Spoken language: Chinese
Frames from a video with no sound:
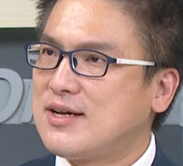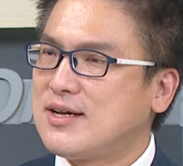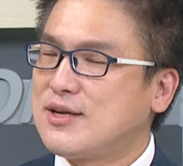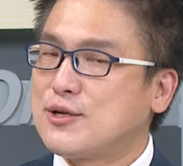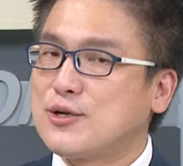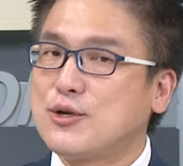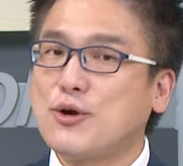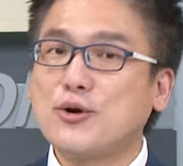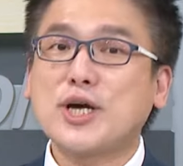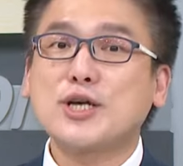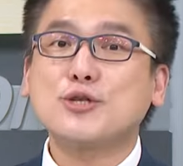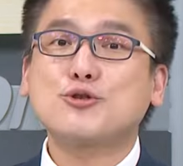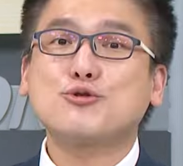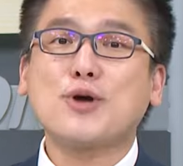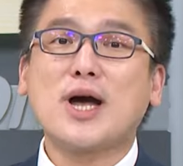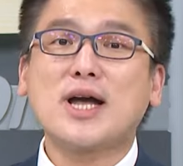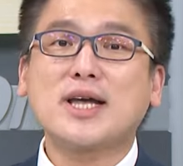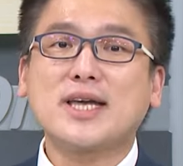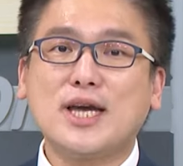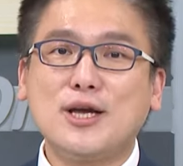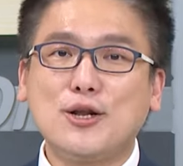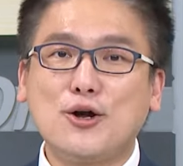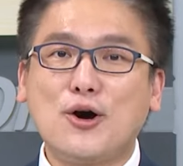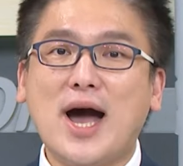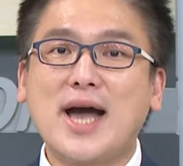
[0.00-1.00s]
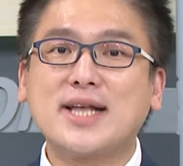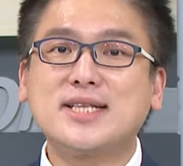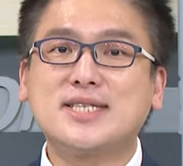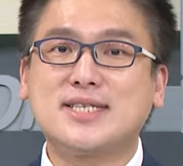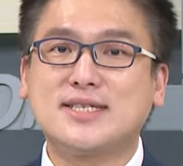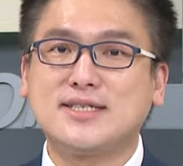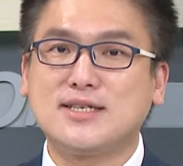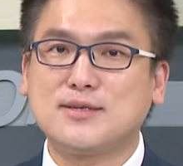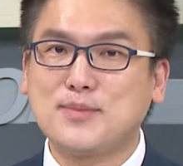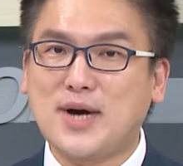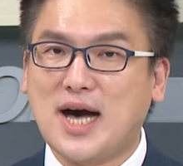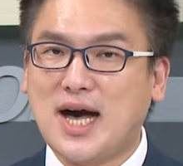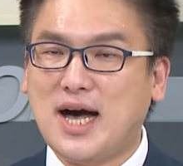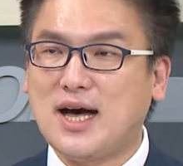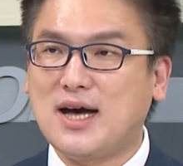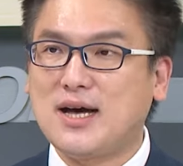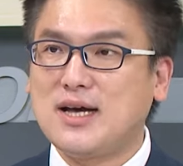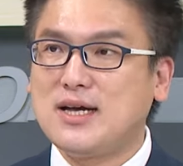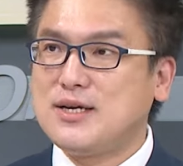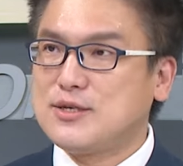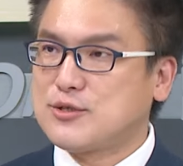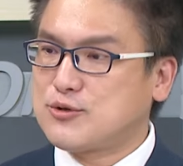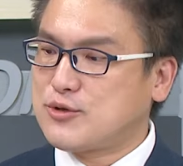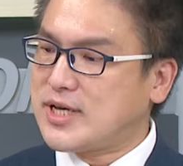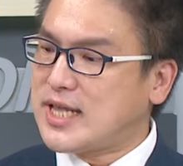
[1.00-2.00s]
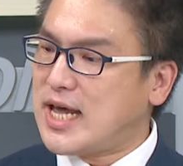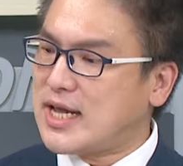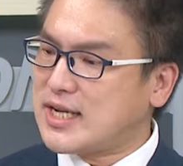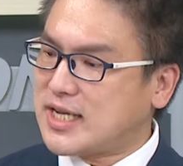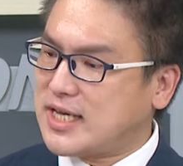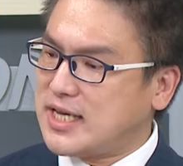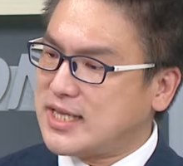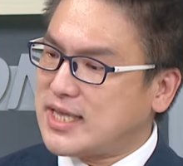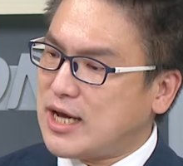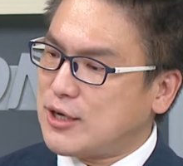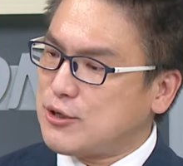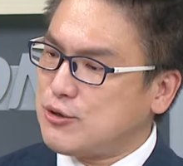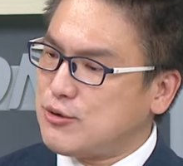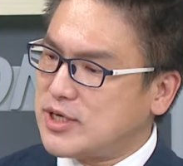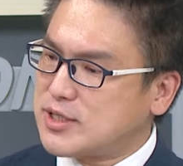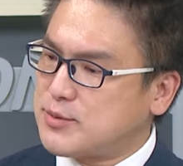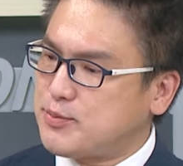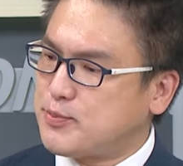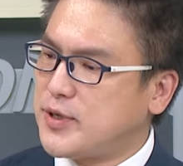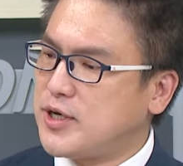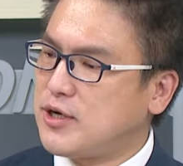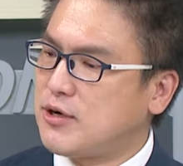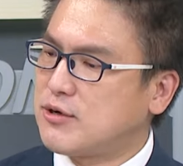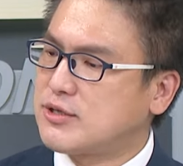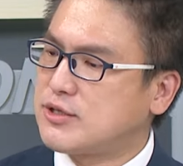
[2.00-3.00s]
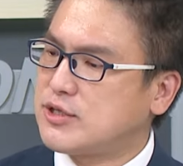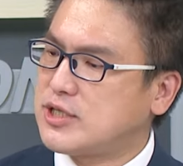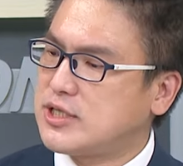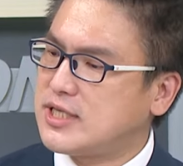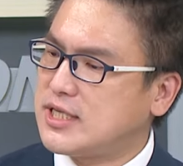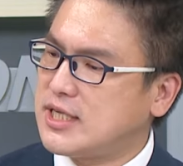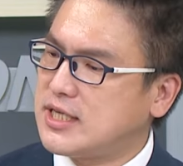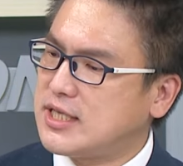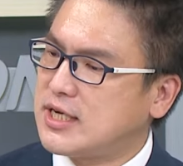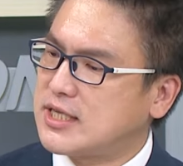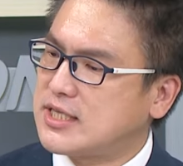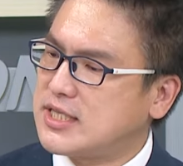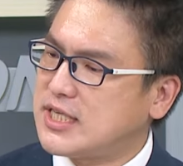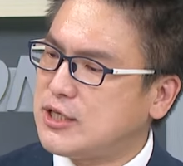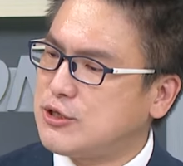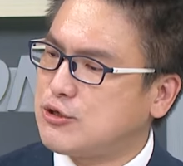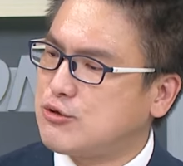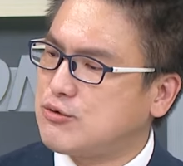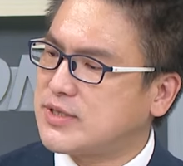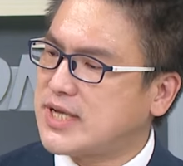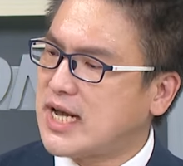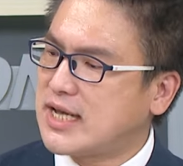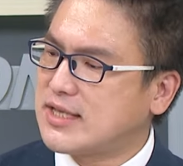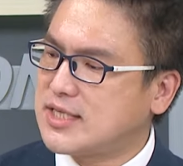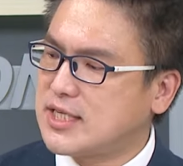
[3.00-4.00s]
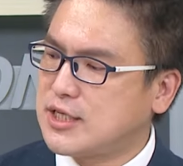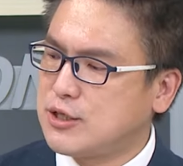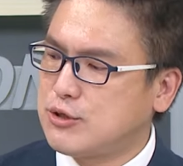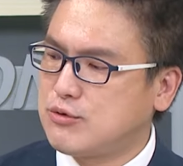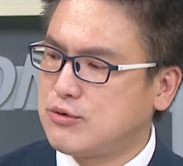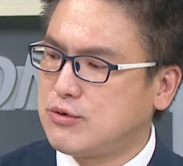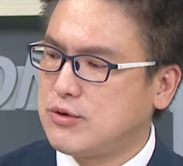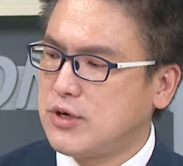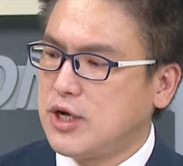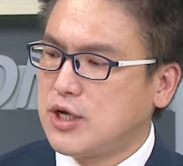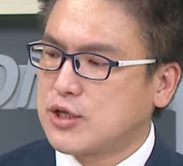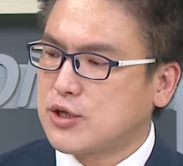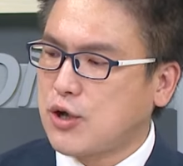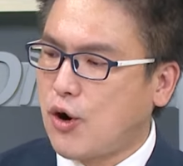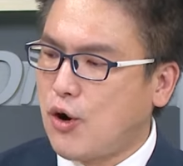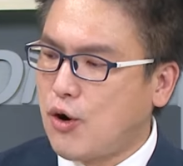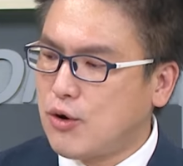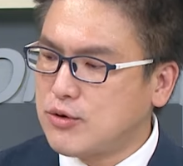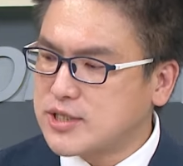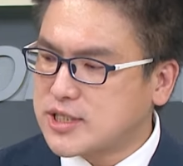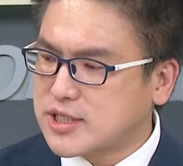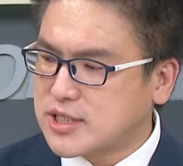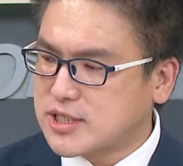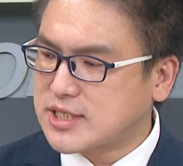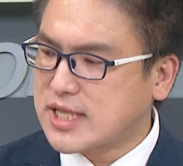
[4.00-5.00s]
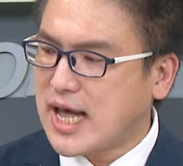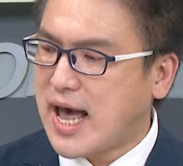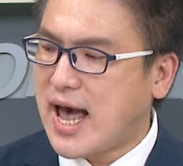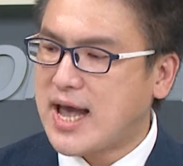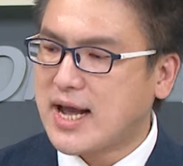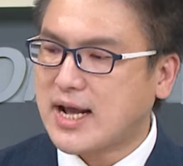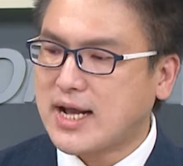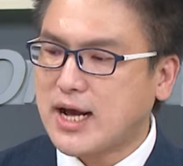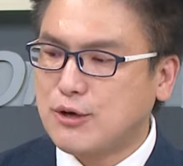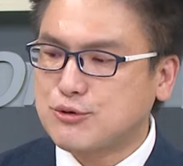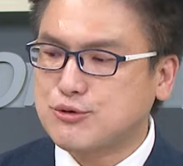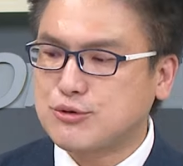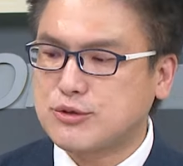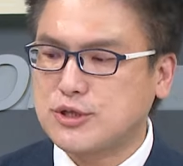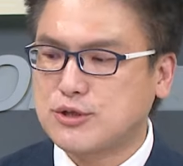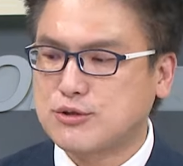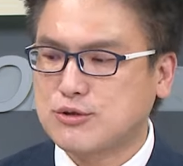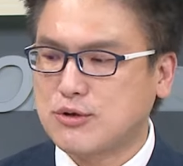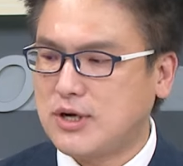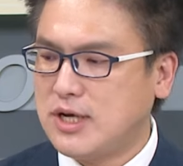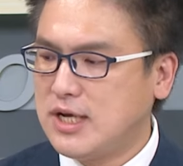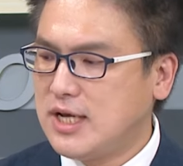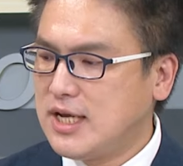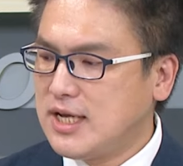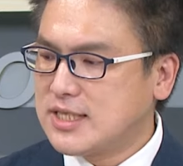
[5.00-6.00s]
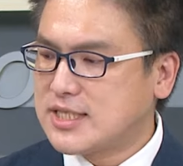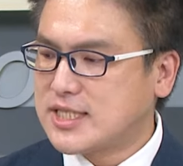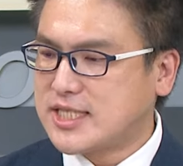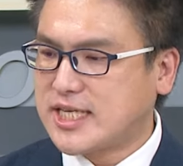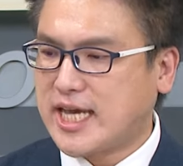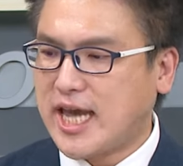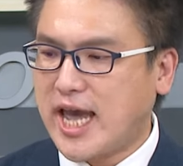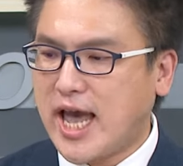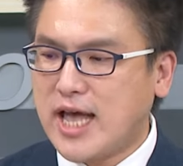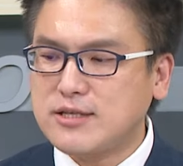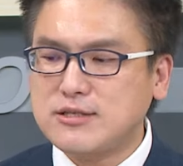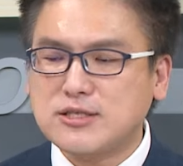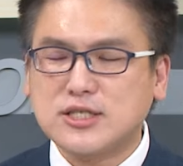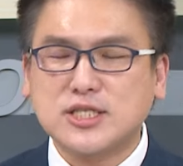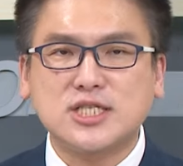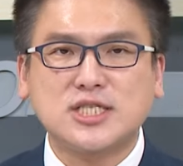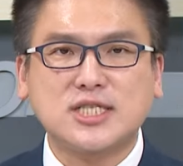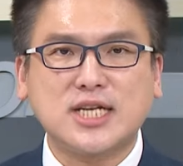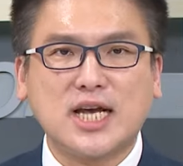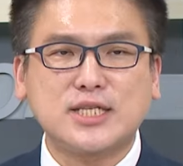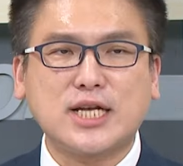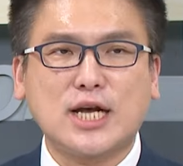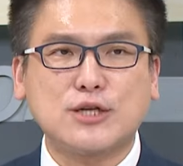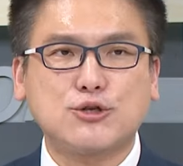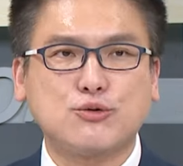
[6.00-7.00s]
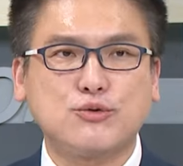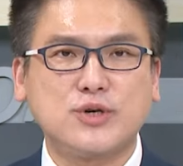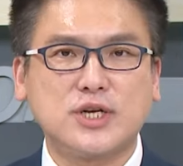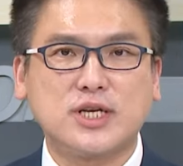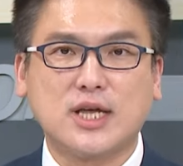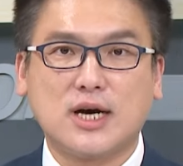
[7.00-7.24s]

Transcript: 起，弄在双地弄在及嘛，所以他提到 U S B 有资金的进出账记录，同时他还告诉你说钱是谁在处理